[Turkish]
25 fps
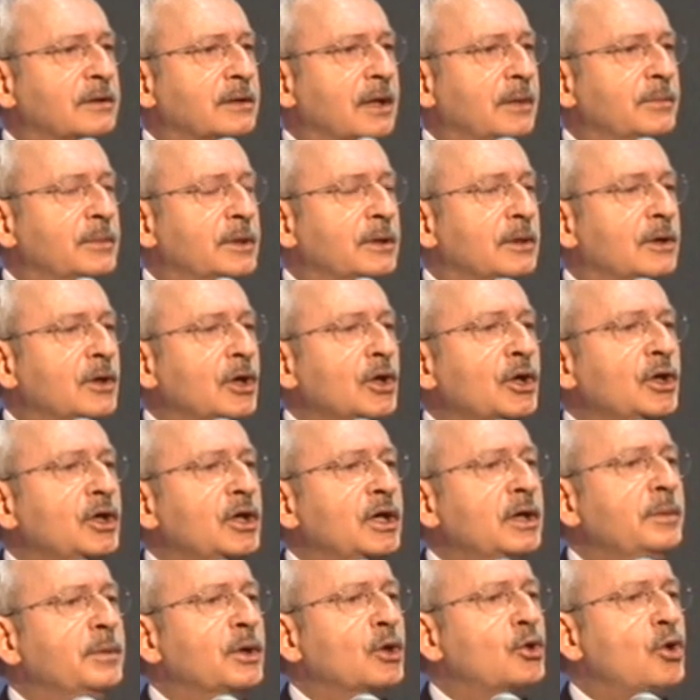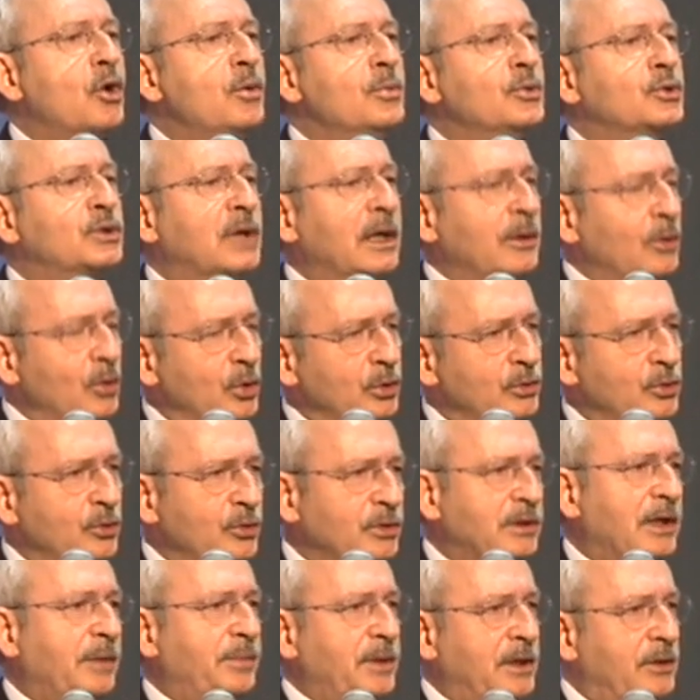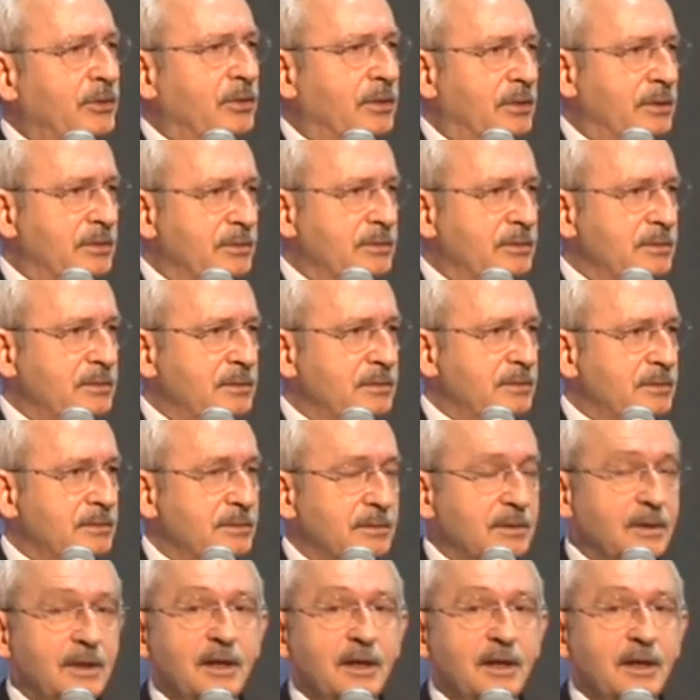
adamı, iyi bir komutan olduğunu da biliyoruz.